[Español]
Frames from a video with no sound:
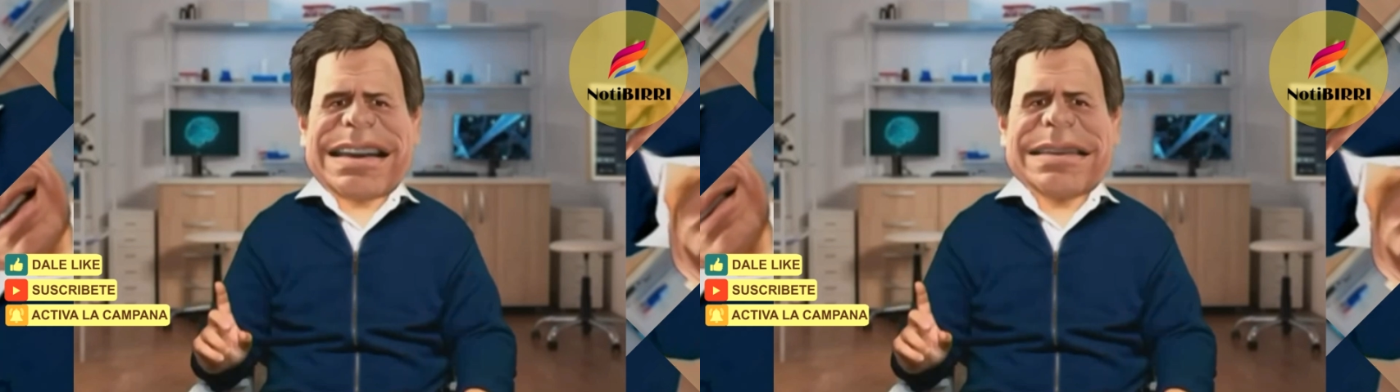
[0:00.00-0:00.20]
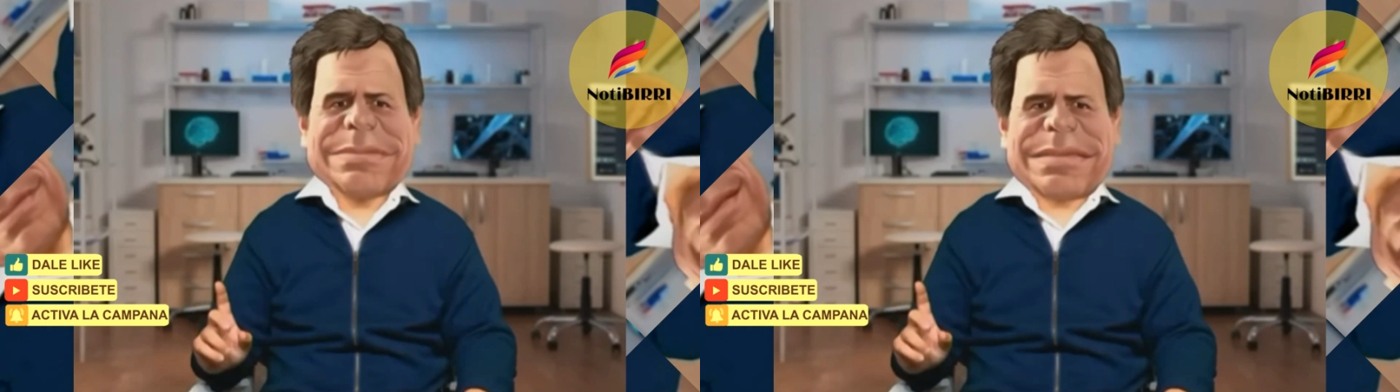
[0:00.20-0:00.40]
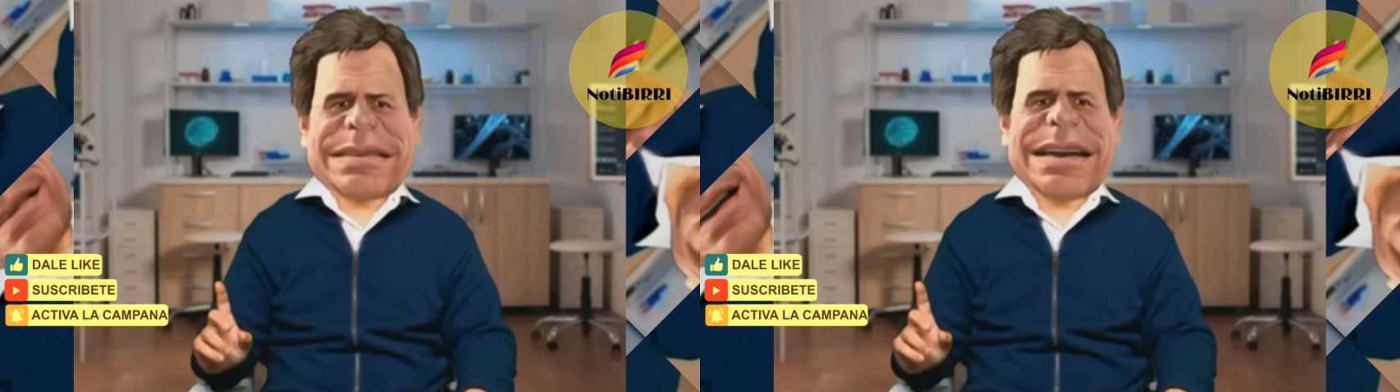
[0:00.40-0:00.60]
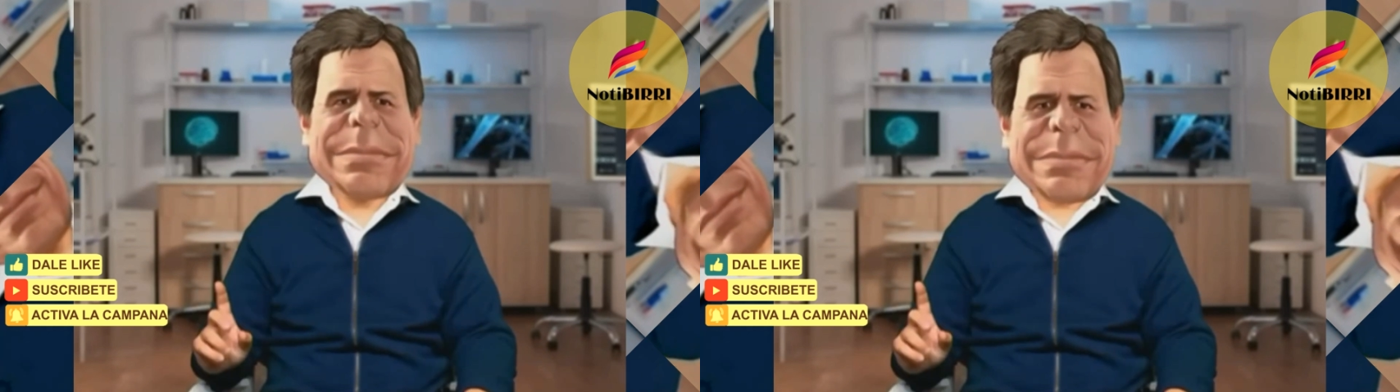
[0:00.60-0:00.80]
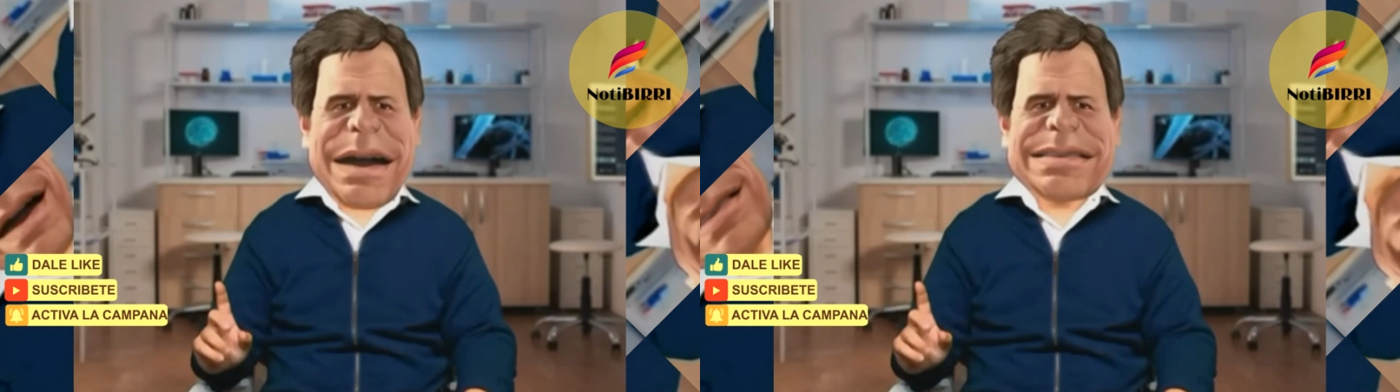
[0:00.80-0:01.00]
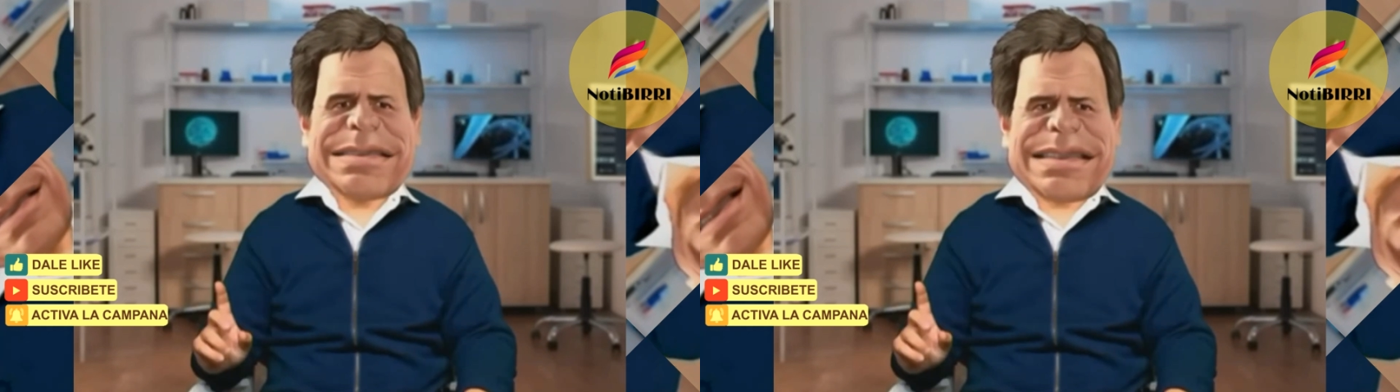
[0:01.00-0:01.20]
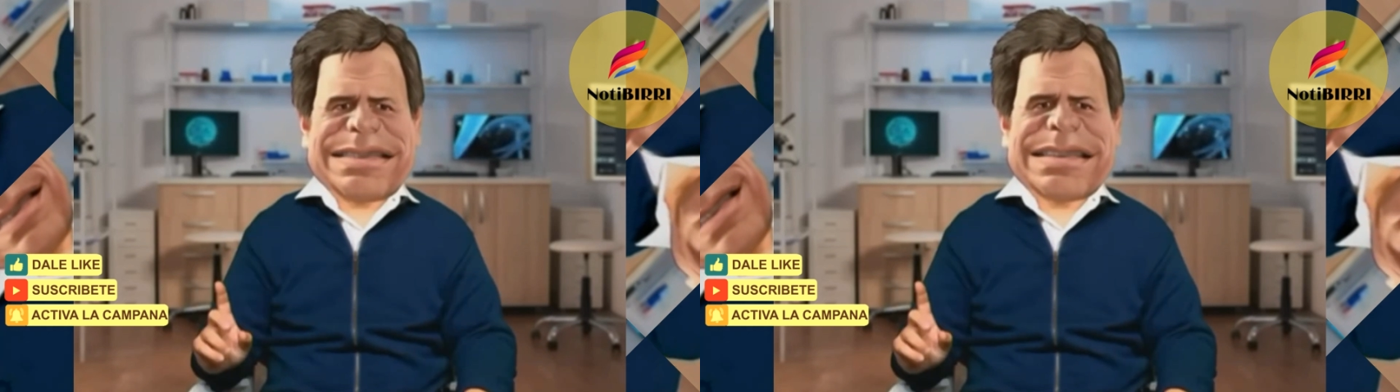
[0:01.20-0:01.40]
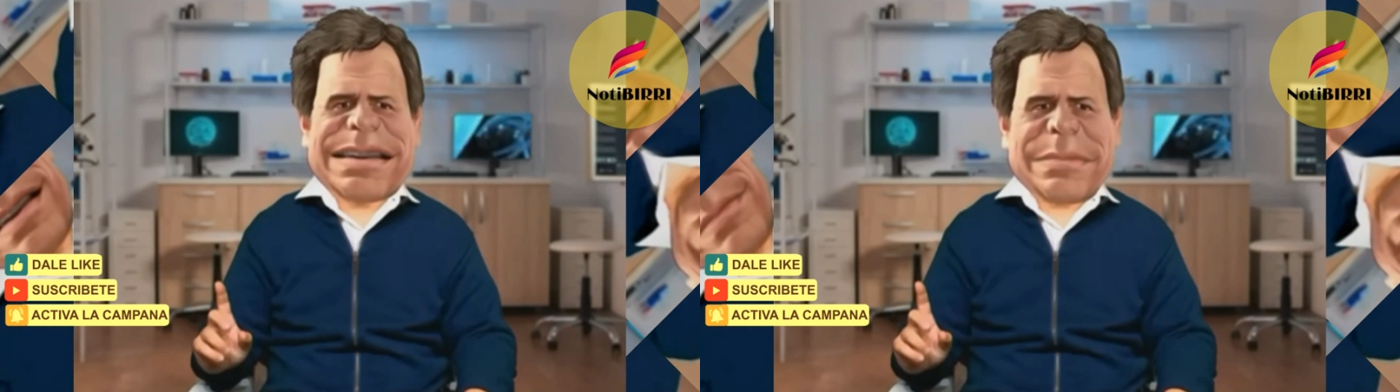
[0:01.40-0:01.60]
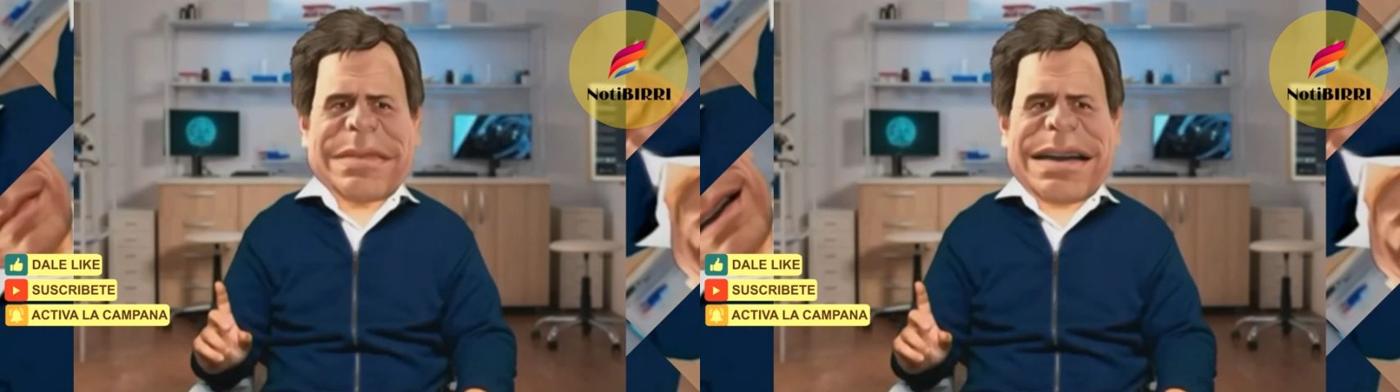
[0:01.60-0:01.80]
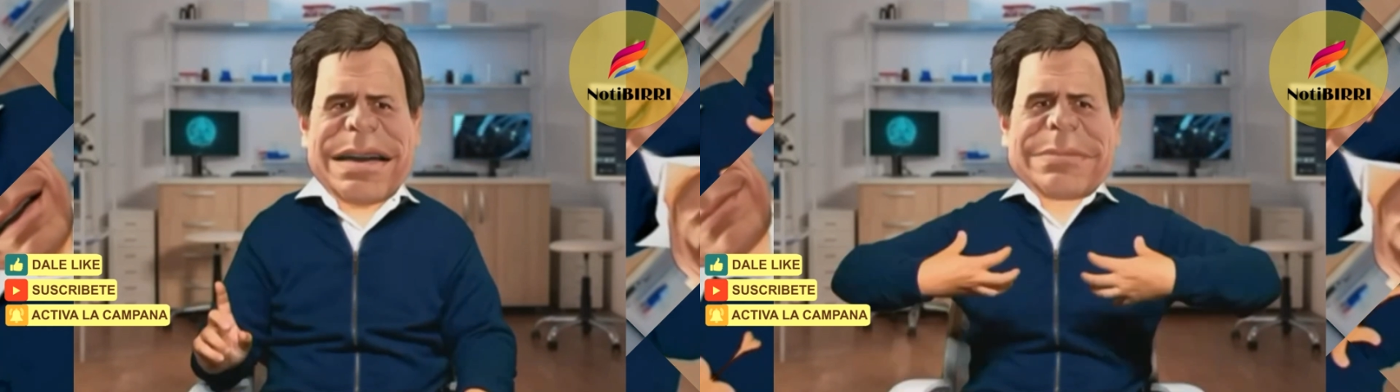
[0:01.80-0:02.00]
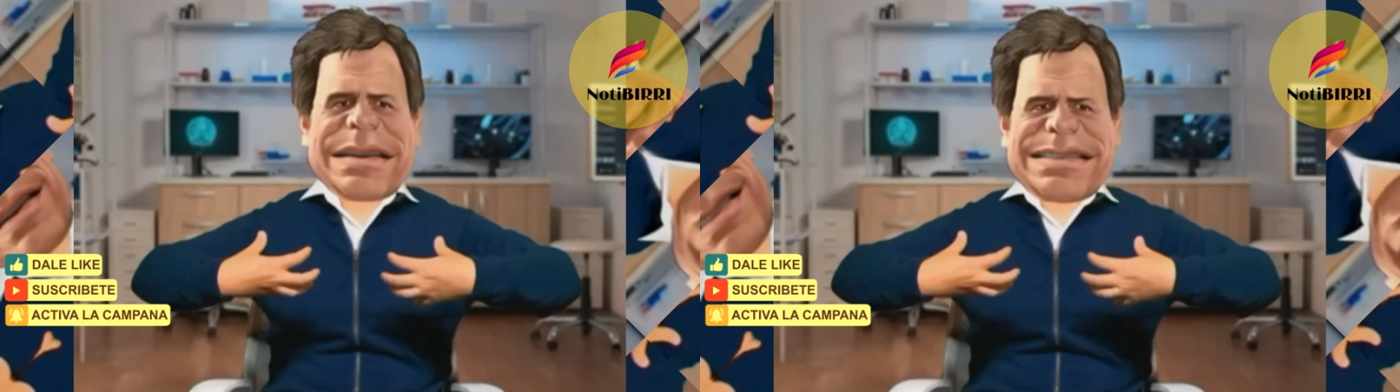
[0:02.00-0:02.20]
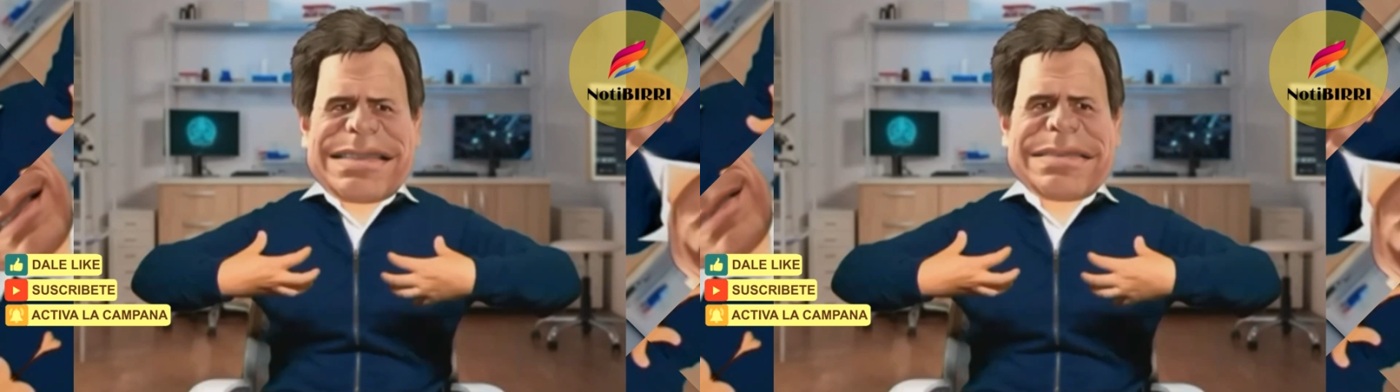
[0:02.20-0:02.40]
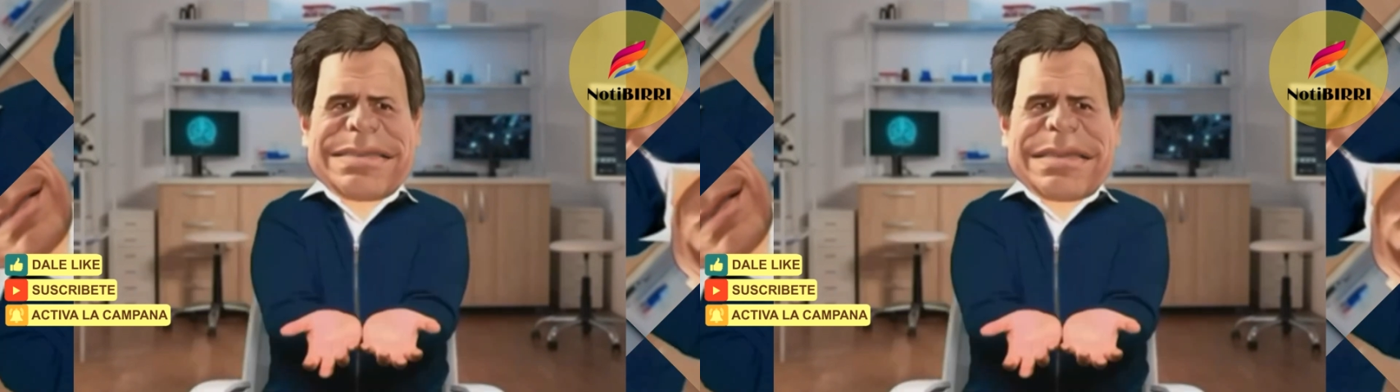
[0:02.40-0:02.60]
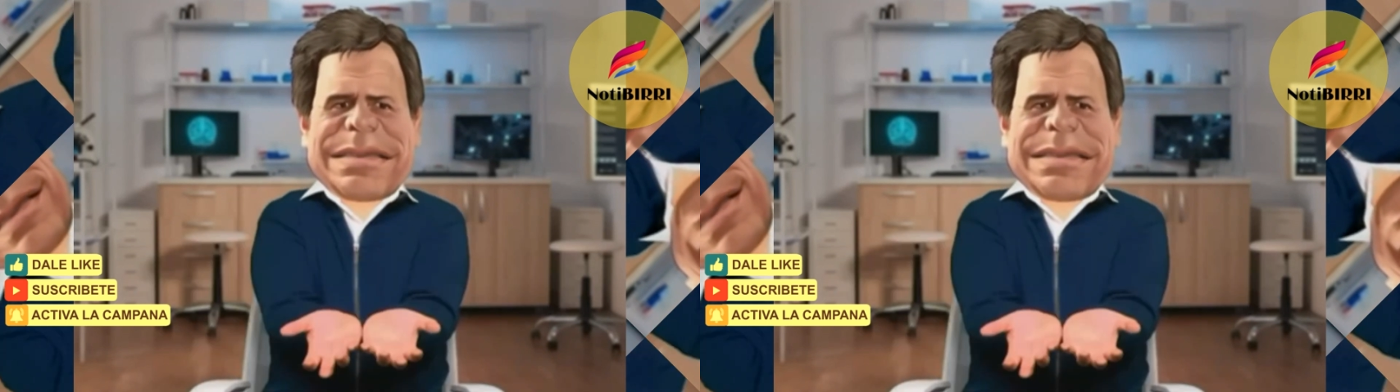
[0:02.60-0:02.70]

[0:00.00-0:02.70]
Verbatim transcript: las diferentes partes en una gran masa.